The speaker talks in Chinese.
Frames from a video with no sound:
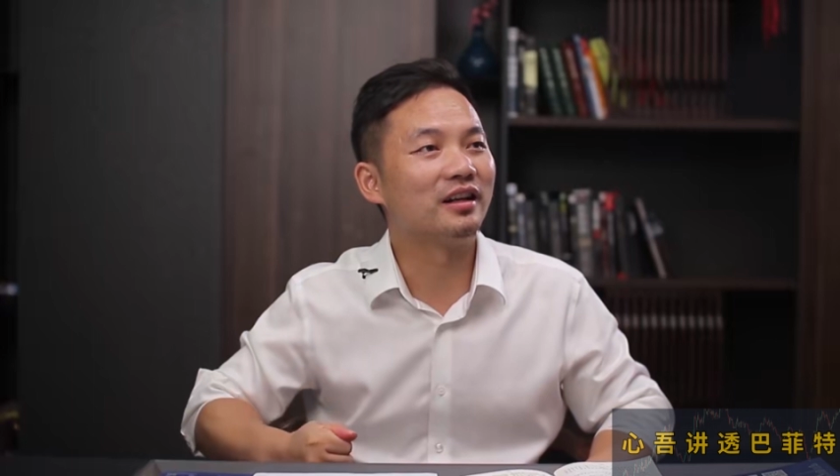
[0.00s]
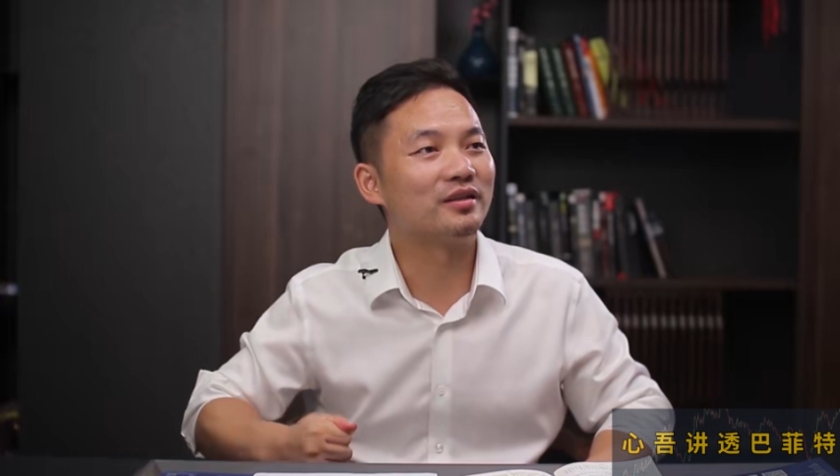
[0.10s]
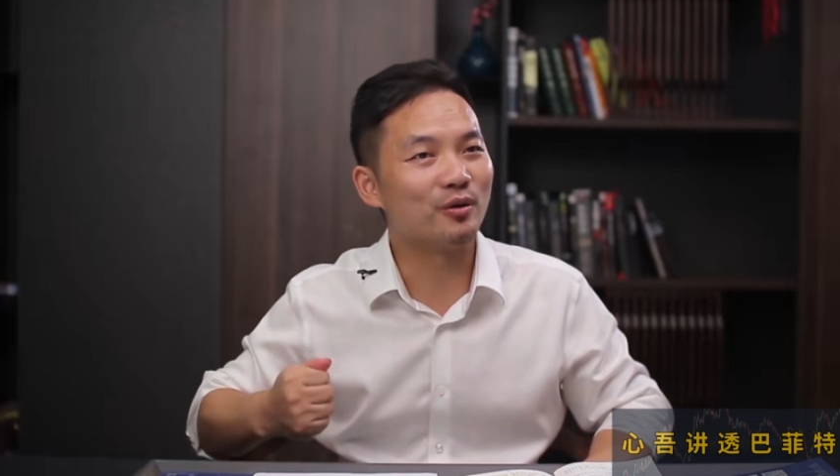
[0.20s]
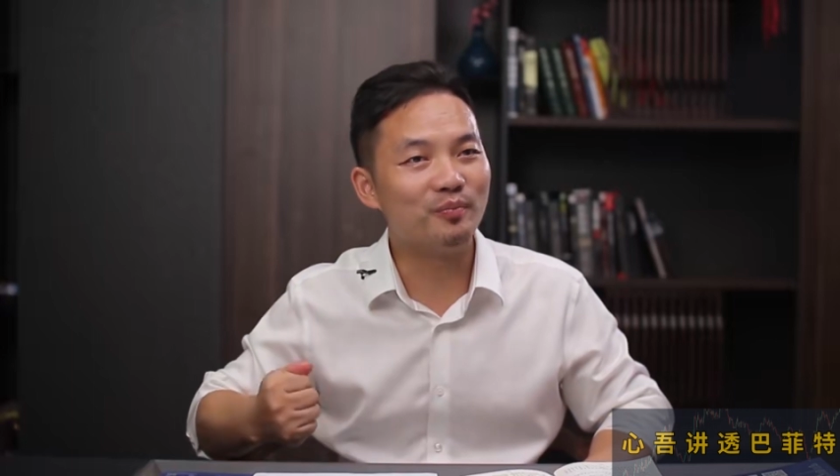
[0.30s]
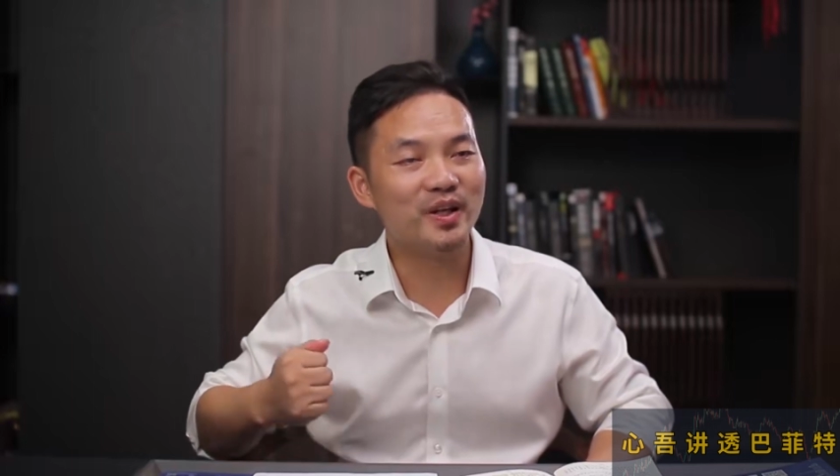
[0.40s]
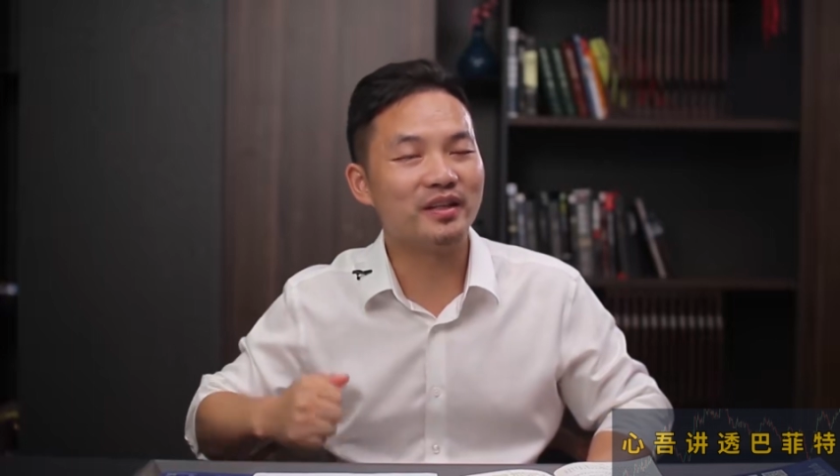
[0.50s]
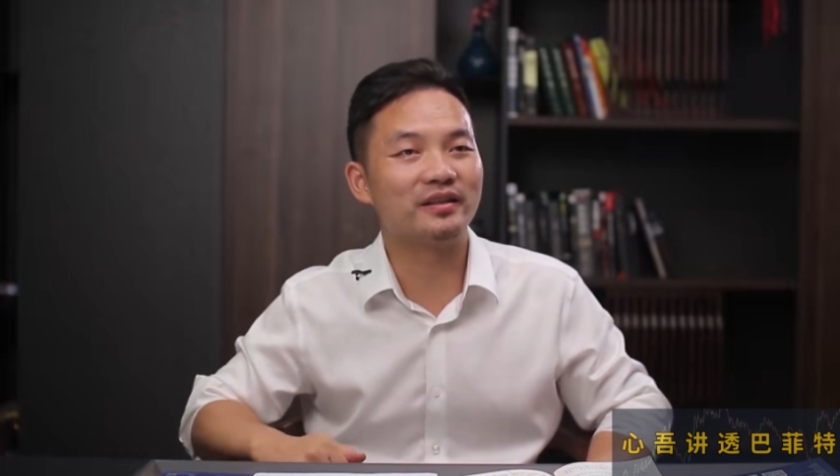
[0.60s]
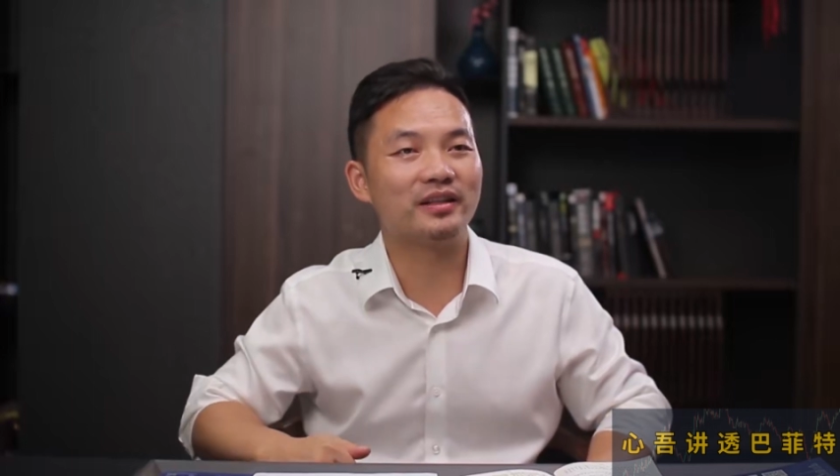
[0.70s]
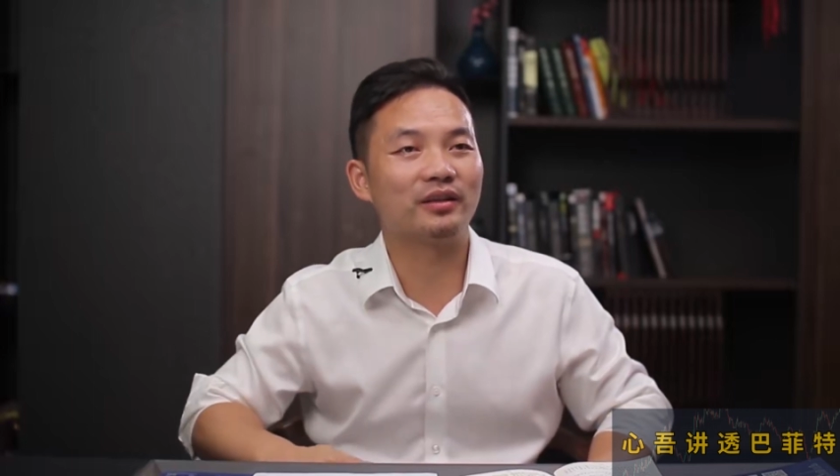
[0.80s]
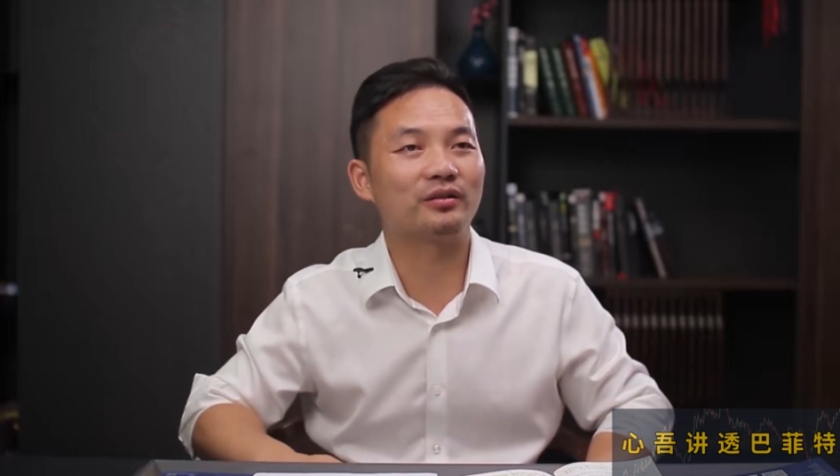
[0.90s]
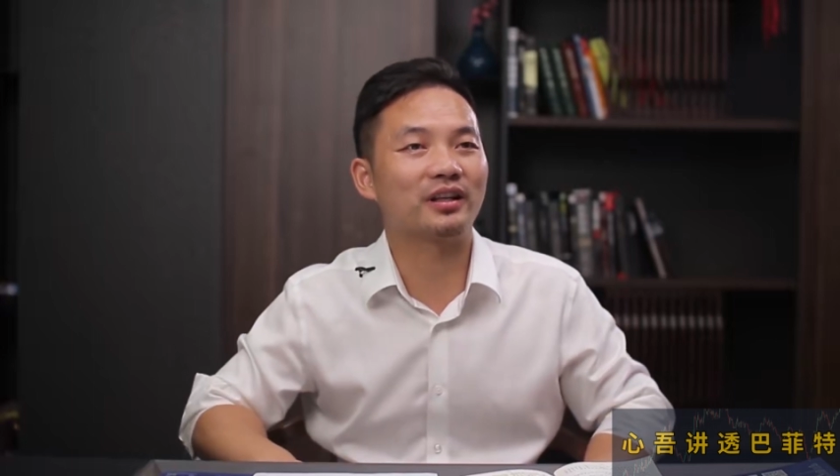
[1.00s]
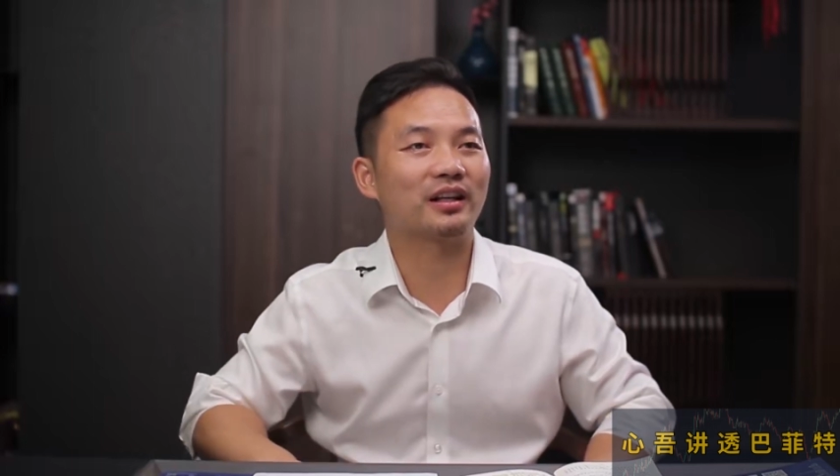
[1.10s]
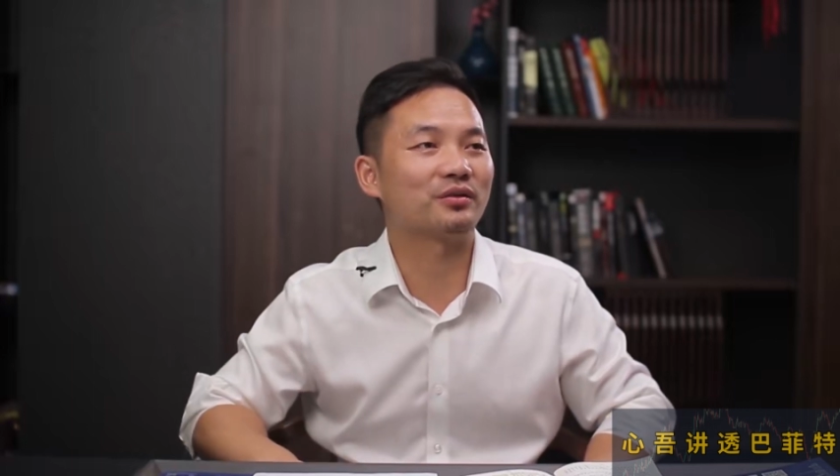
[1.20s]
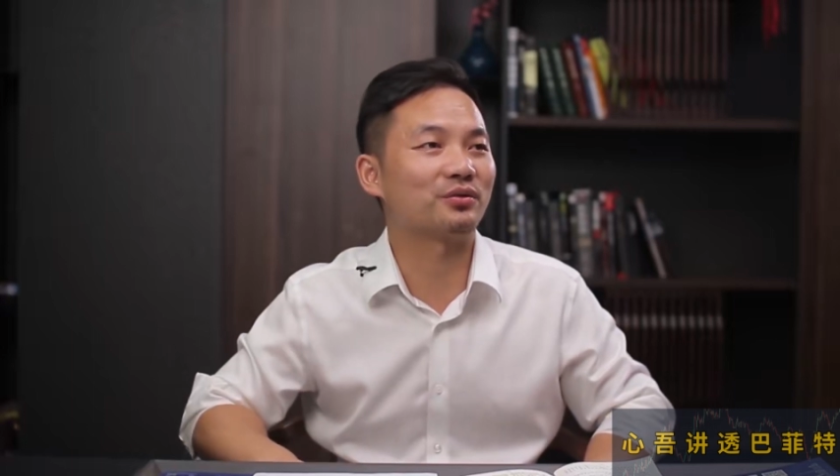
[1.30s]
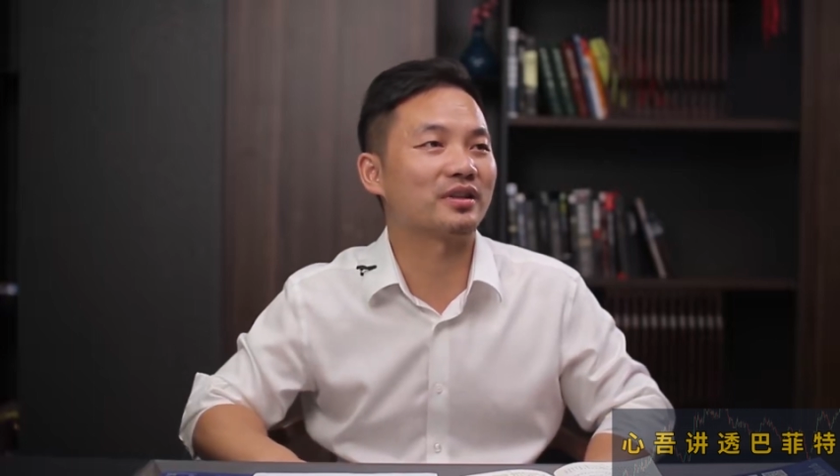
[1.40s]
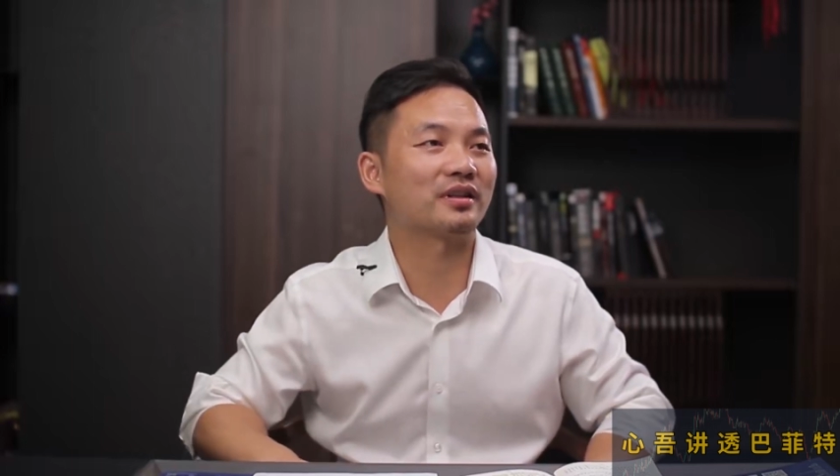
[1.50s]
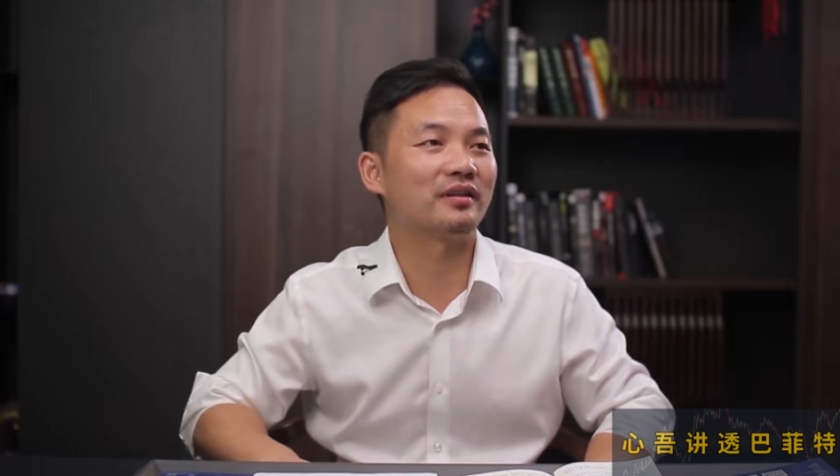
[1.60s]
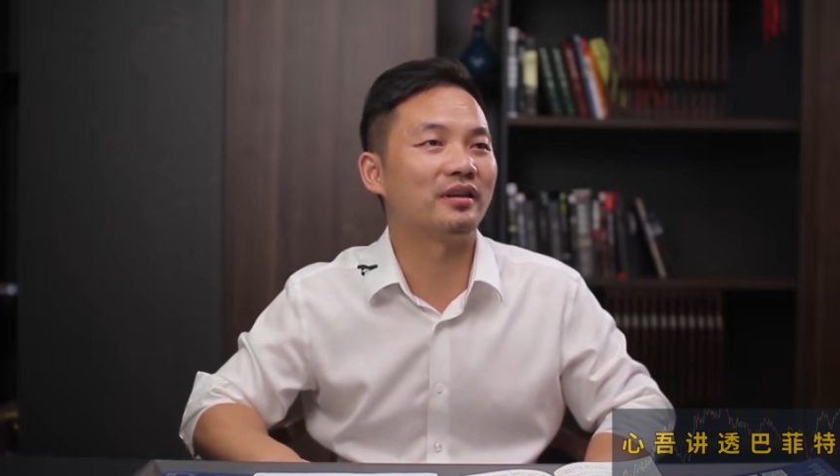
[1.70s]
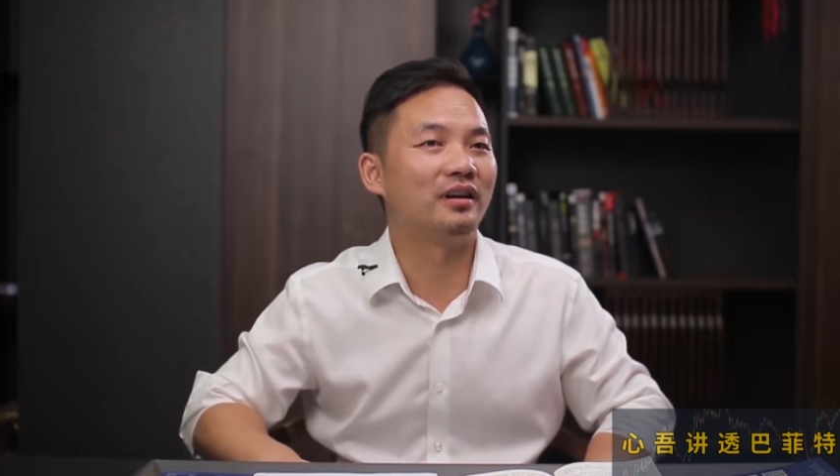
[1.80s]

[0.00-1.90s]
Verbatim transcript: 孙膑这些都是他的学生，